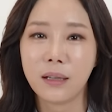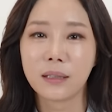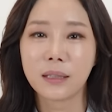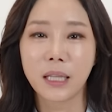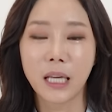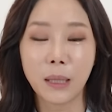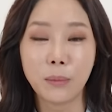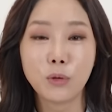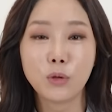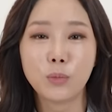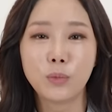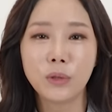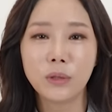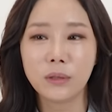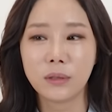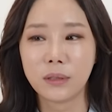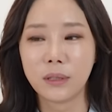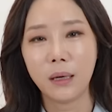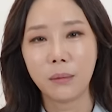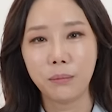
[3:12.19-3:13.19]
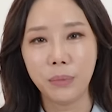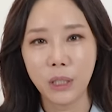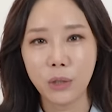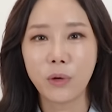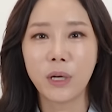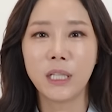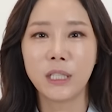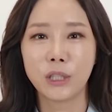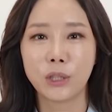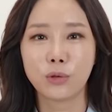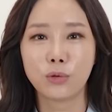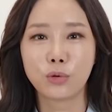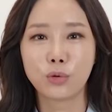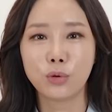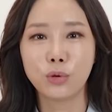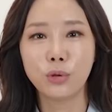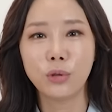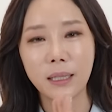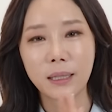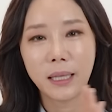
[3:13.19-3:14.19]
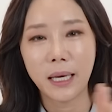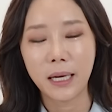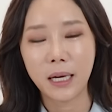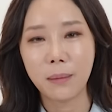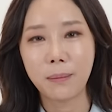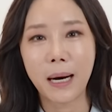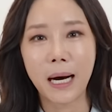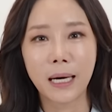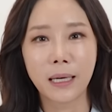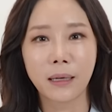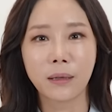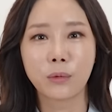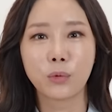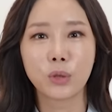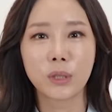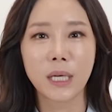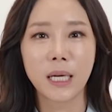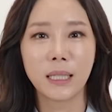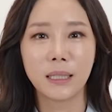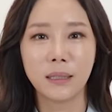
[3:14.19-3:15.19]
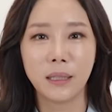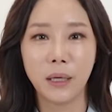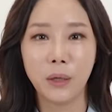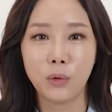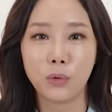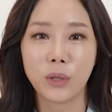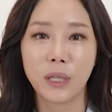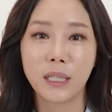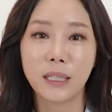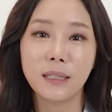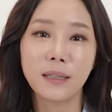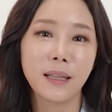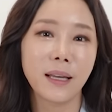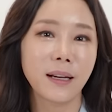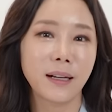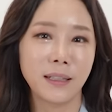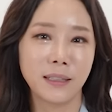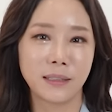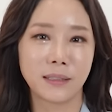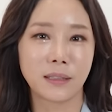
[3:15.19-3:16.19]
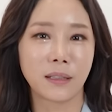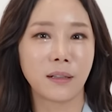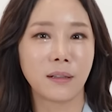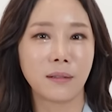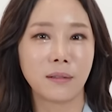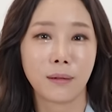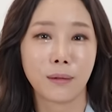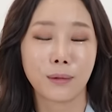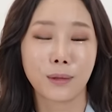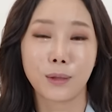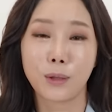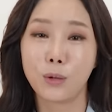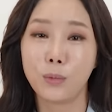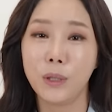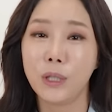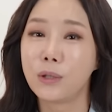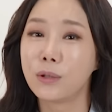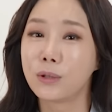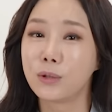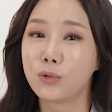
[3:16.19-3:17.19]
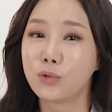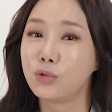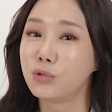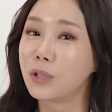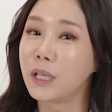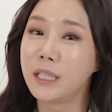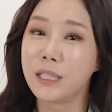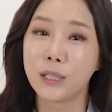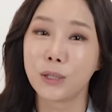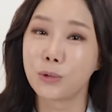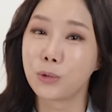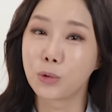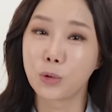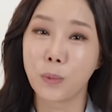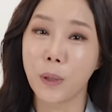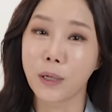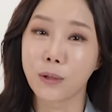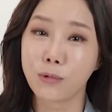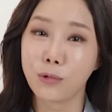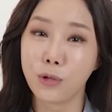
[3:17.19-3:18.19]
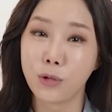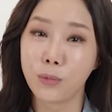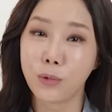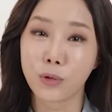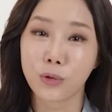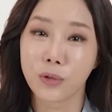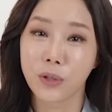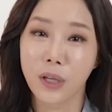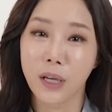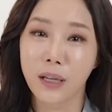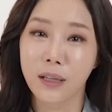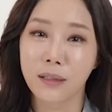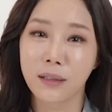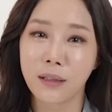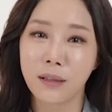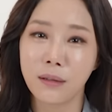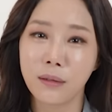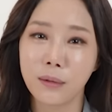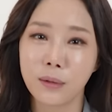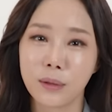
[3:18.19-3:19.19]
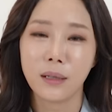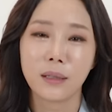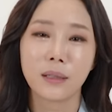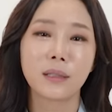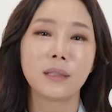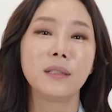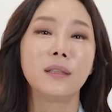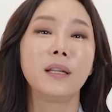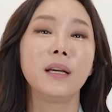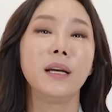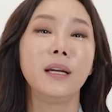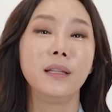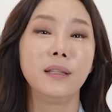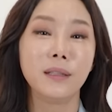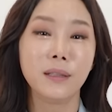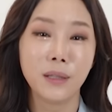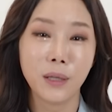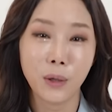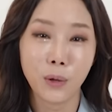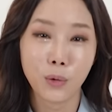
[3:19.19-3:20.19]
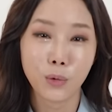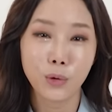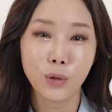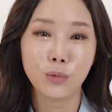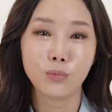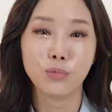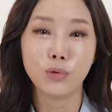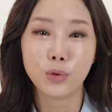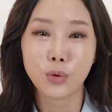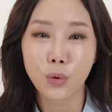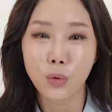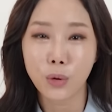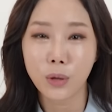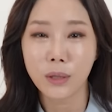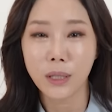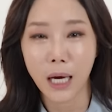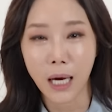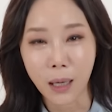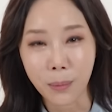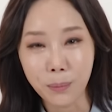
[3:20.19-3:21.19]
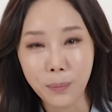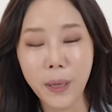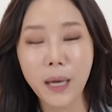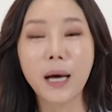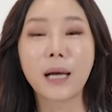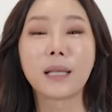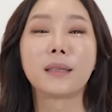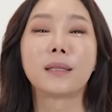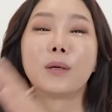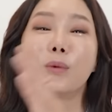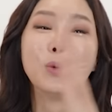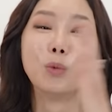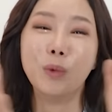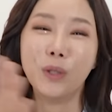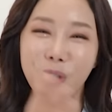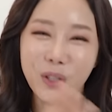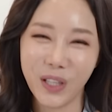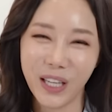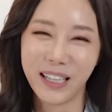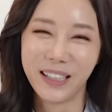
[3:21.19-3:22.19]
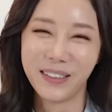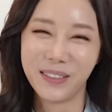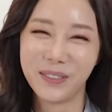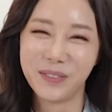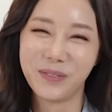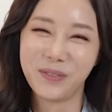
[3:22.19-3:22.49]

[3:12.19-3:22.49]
대부분 미괄식으로 내가 말하고자 하는 내용이 끝에가 있어요. 그럼 이걸 두괄식으로 바꾸려면 어떻게 해야 돼요? 끝에 있는 내용을 무조건 앞에 갖다 놓으면 돼요.